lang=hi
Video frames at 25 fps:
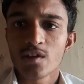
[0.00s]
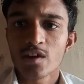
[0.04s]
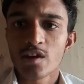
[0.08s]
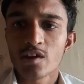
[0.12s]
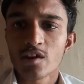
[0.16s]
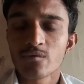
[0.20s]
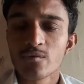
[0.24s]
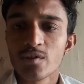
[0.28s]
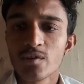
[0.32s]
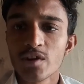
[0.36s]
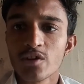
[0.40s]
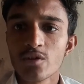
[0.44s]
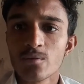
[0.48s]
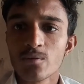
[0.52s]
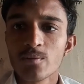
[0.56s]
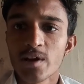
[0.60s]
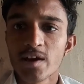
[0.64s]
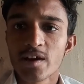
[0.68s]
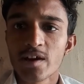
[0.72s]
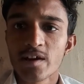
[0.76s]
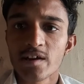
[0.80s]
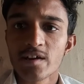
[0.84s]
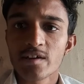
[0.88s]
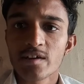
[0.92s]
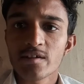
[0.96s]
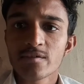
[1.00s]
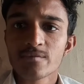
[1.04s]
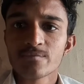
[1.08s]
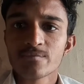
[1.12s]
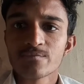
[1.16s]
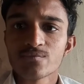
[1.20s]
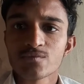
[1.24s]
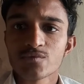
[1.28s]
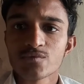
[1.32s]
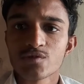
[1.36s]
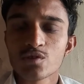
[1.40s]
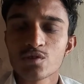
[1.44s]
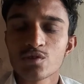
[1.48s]
एक वीडियो बना रहे
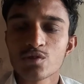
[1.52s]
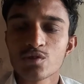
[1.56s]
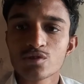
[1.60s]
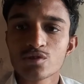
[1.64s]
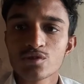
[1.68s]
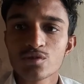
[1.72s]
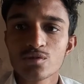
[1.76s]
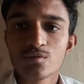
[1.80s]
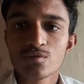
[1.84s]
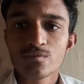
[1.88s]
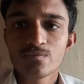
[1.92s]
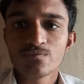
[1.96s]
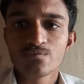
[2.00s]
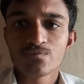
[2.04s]
हैं तो दोस्तों